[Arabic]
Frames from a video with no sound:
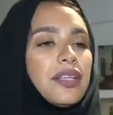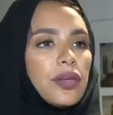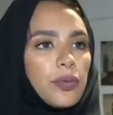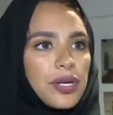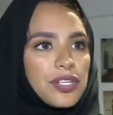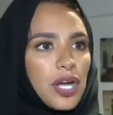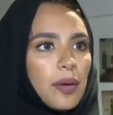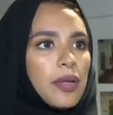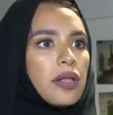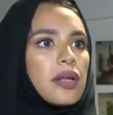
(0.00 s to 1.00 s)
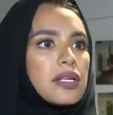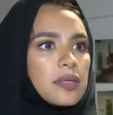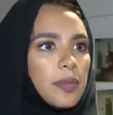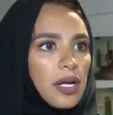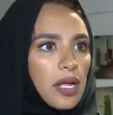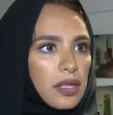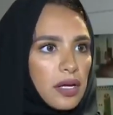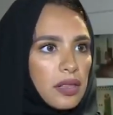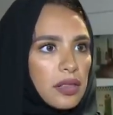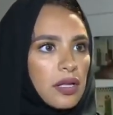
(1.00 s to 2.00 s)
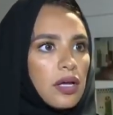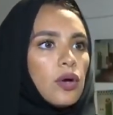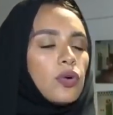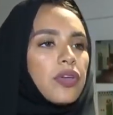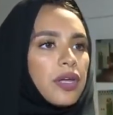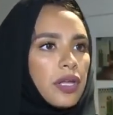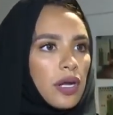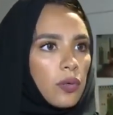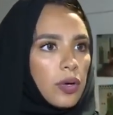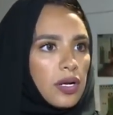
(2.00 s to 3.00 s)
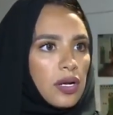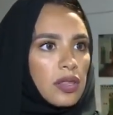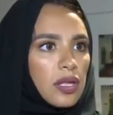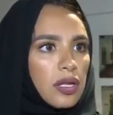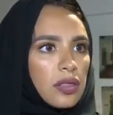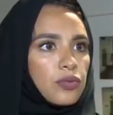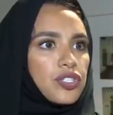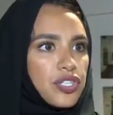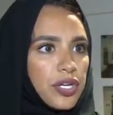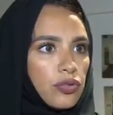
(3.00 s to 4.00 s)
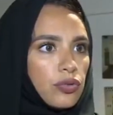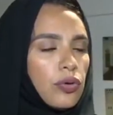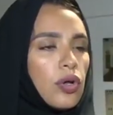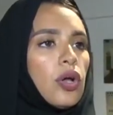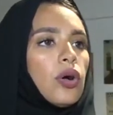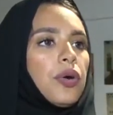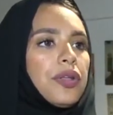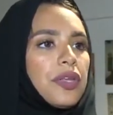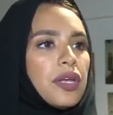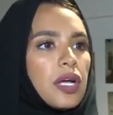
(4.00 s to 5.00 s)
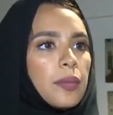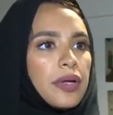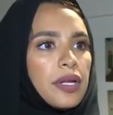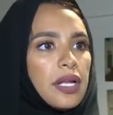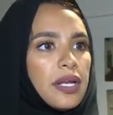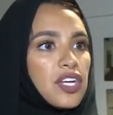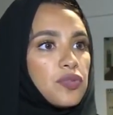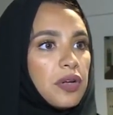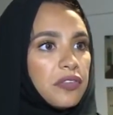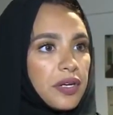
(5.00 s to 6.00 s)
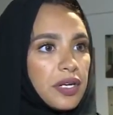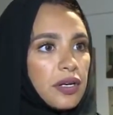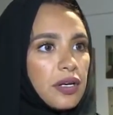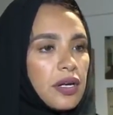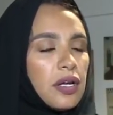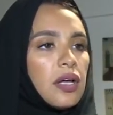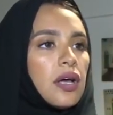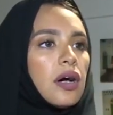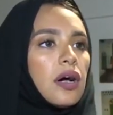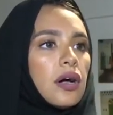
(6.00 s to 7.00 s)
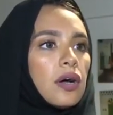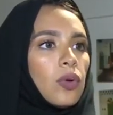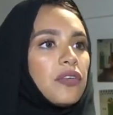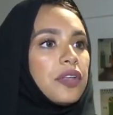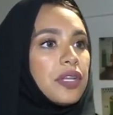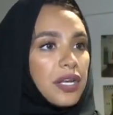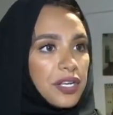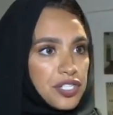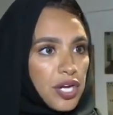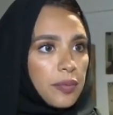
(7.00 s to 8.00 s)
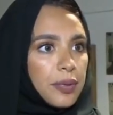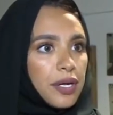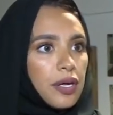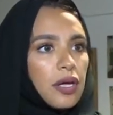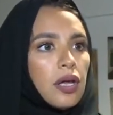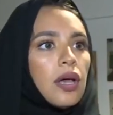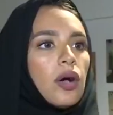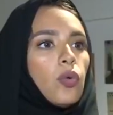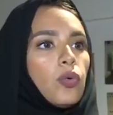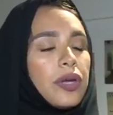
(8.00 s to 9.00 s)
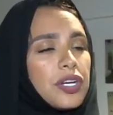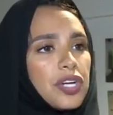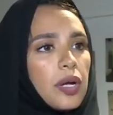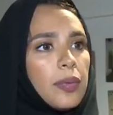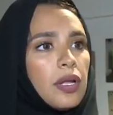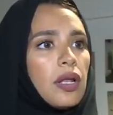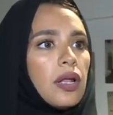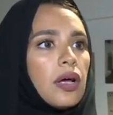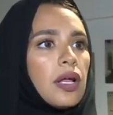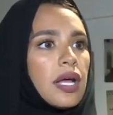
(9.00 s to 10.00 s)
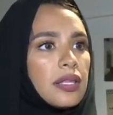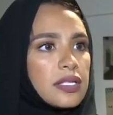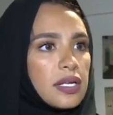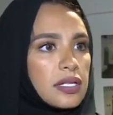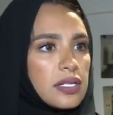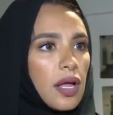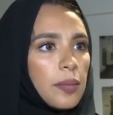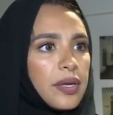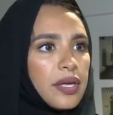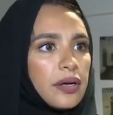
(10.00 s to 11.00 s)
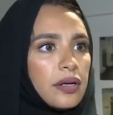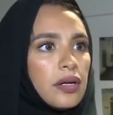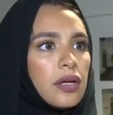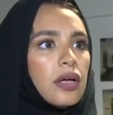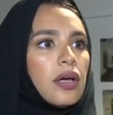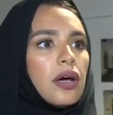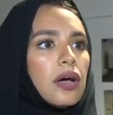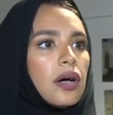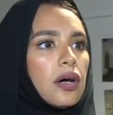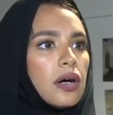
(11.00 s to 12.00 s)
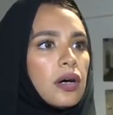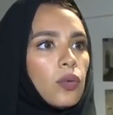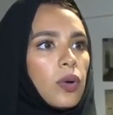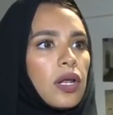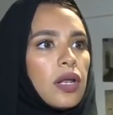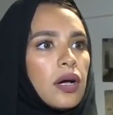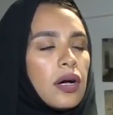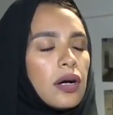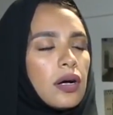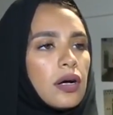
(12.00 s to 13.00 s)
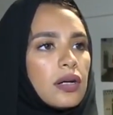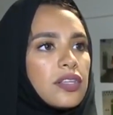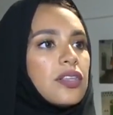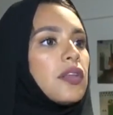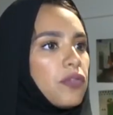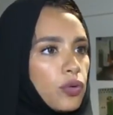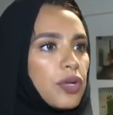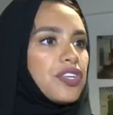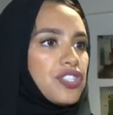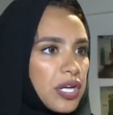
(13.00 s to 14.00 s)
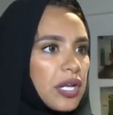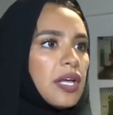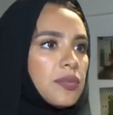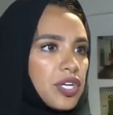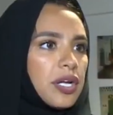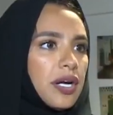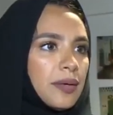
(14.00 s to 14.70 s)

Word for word: عندنا ورش عمل رسم على الأثاث وتغيير ألوان الأثاث وتجديده وعندنا كمان العلاج بالفن آه، والفن الإيجابي وورش عمل آه، الهندسة الإسلامية آه، والفنون التشكيلية بشكل